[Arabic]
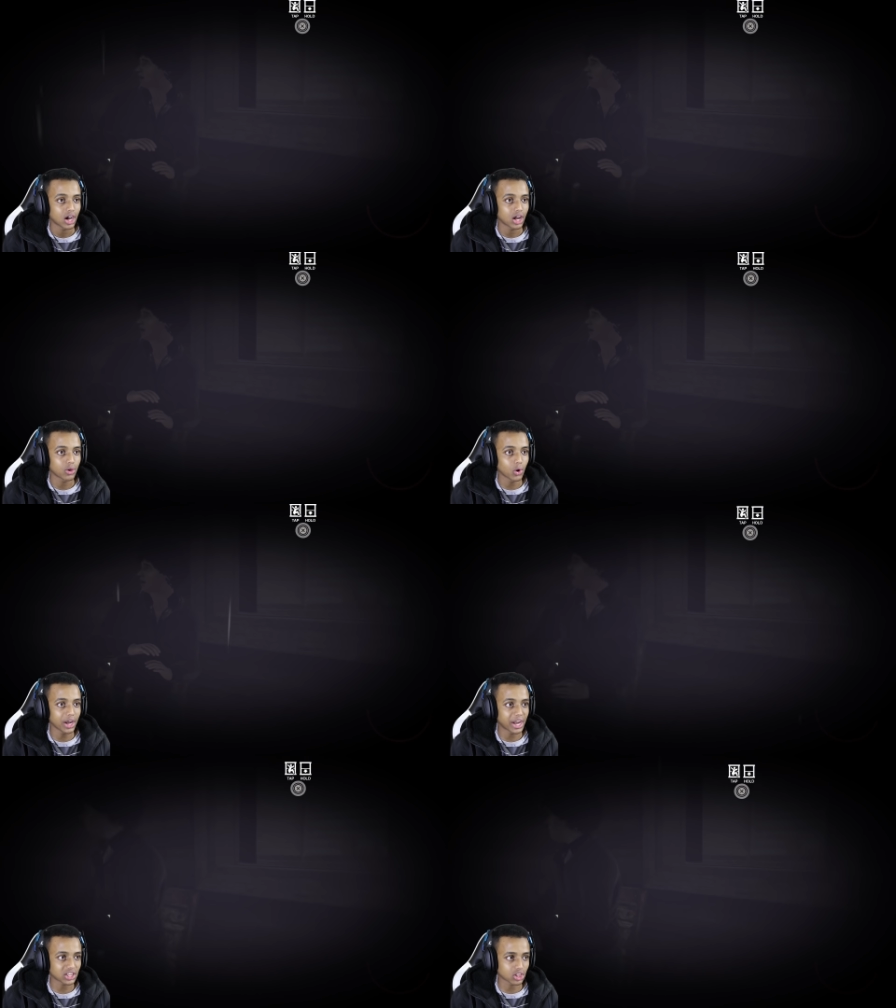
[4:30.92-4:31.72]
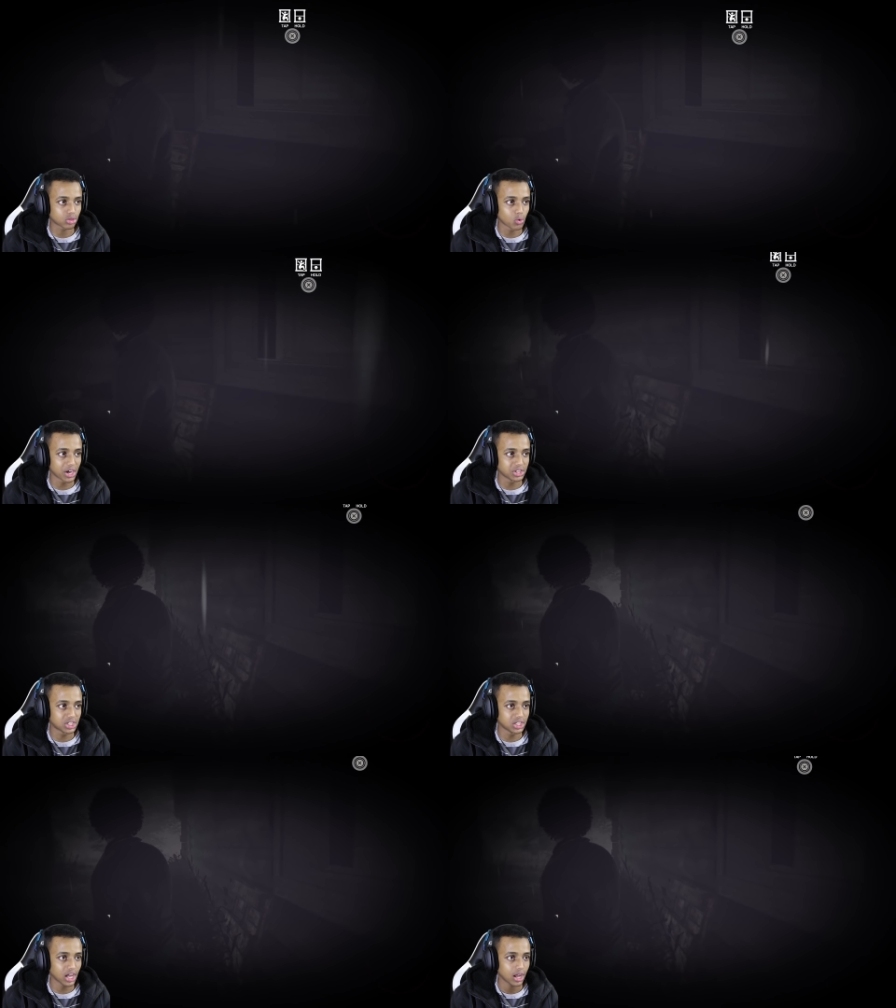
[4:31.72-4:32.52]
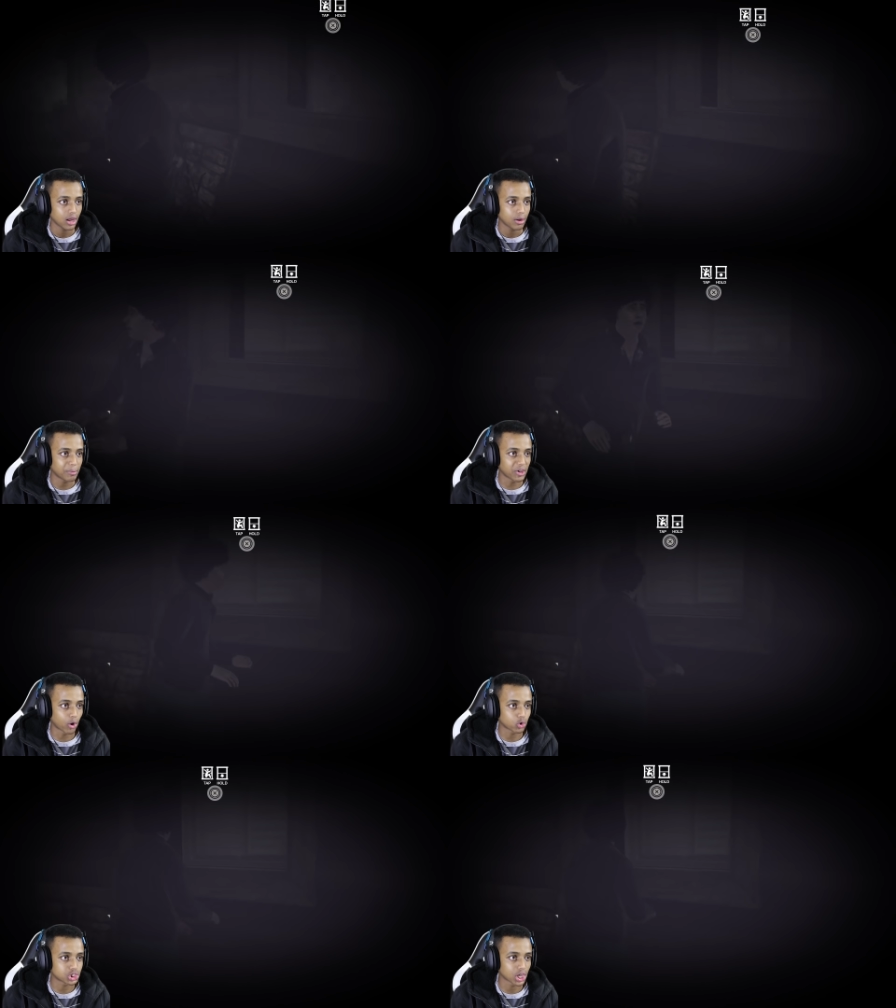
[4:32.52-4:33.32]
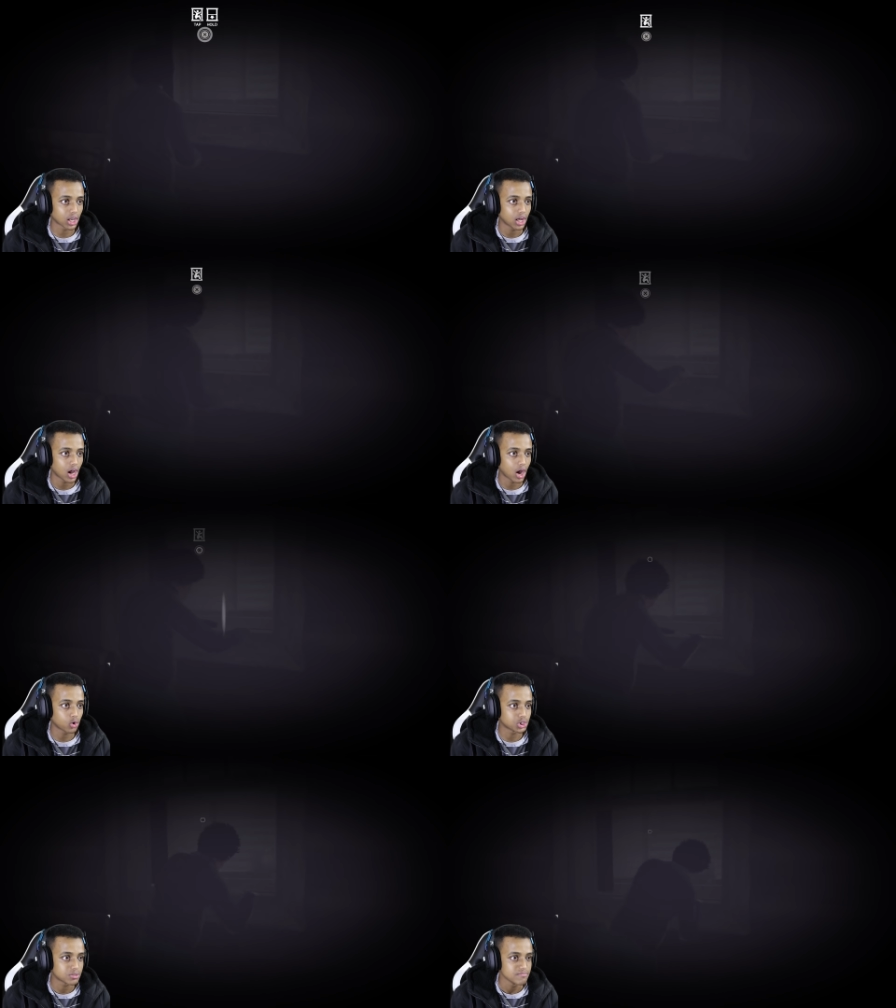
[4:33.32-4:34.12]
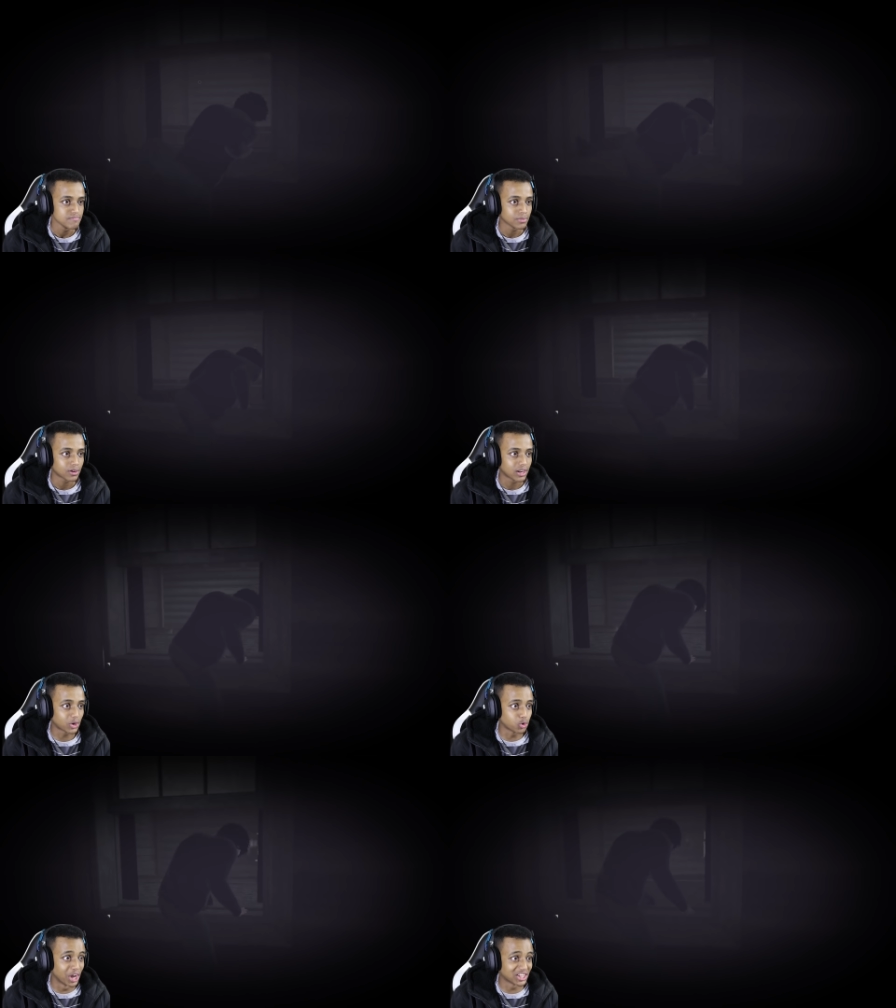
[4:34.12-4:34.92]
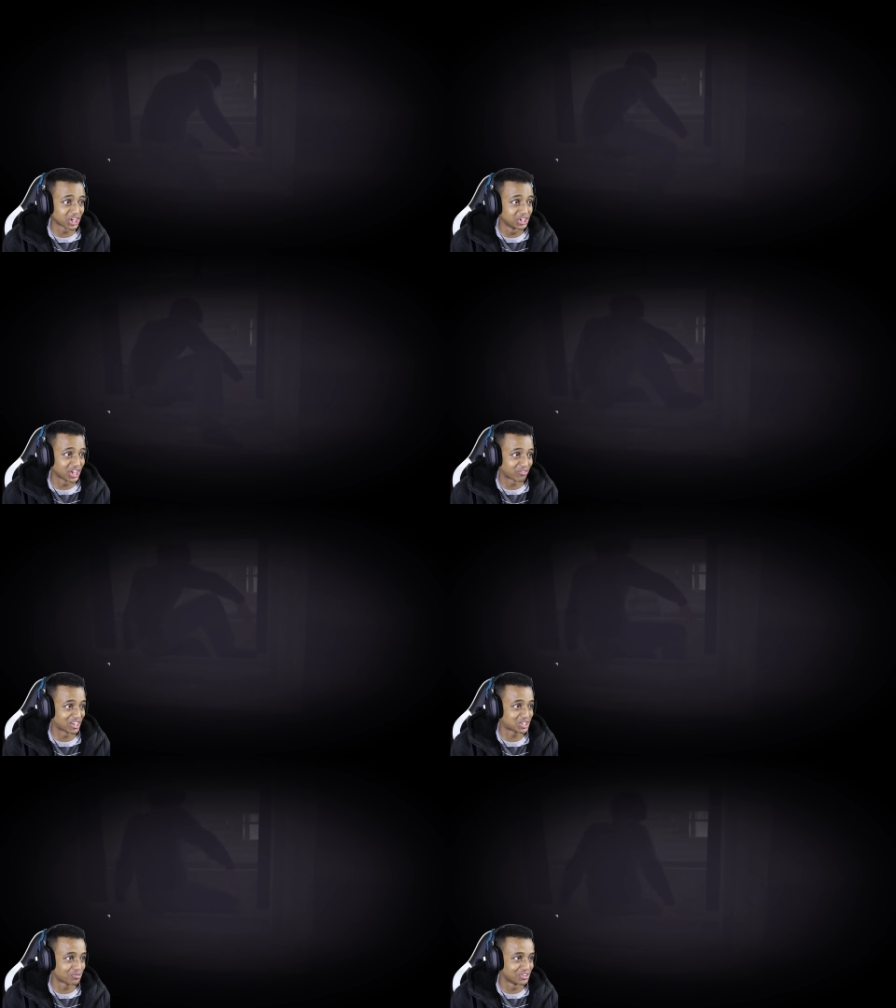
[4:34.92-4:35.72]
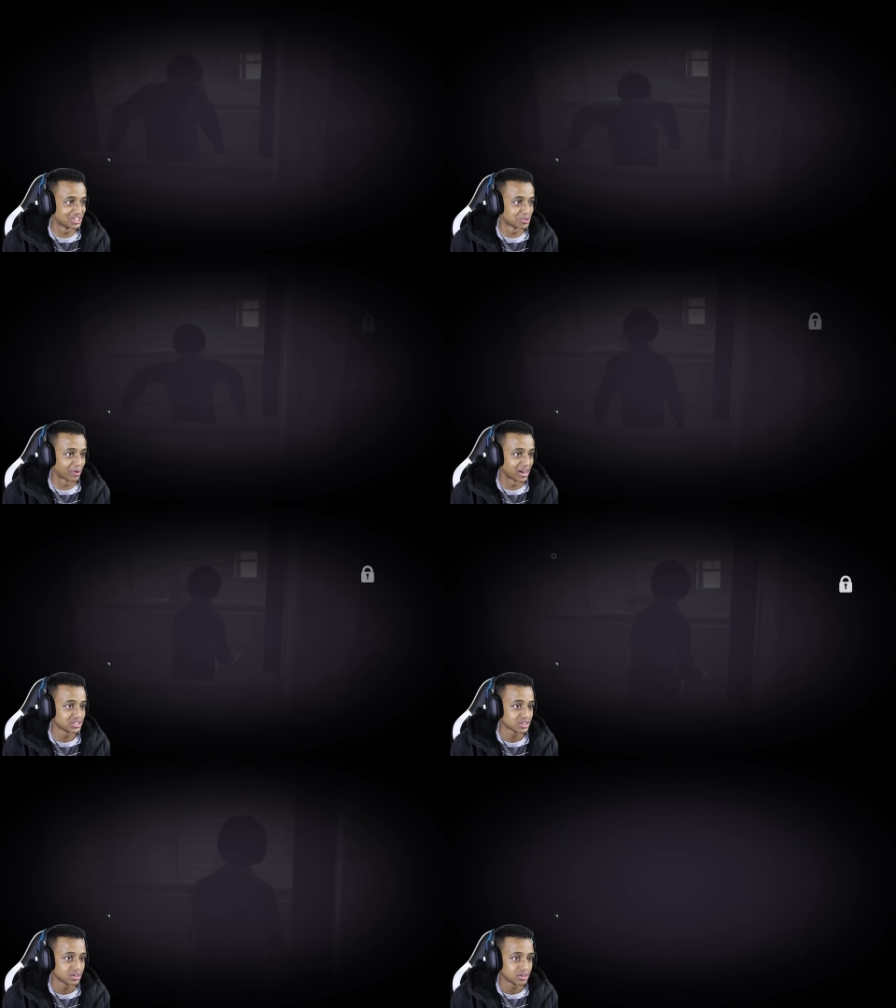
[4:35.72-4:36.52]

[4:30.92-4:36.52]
ايوه نعطيه ثواني دقيقه بعدين اخش يلا اخش لا يكون ناطرني تكفى لا تسوي فيني سبرايز